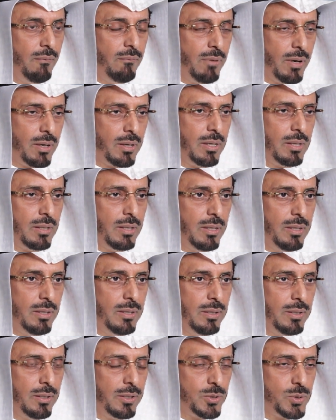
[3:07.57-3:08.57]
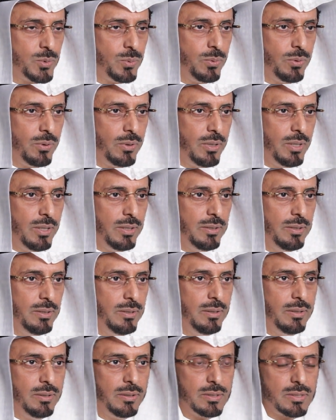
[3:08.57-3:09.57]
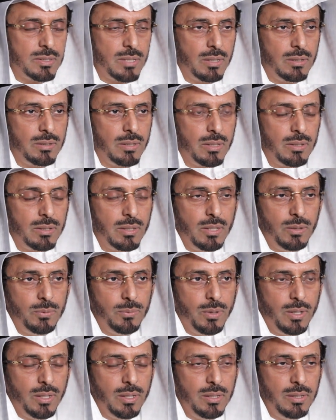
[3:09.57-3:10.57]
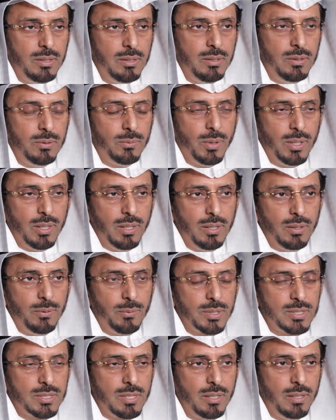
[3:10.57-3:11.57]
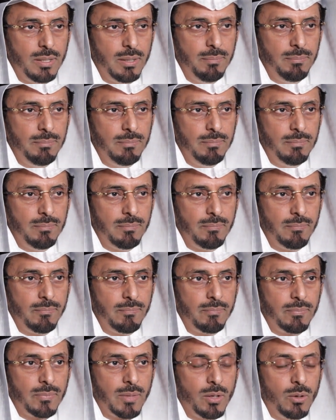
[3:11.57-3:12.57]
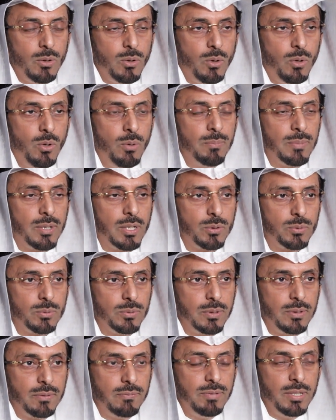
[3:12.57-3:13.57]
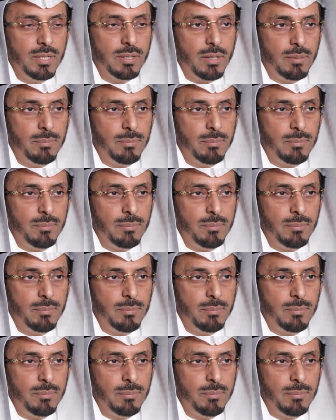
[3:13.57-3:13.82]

فقال لها رسول الله صلى الله عليه واله وسلم: عمره في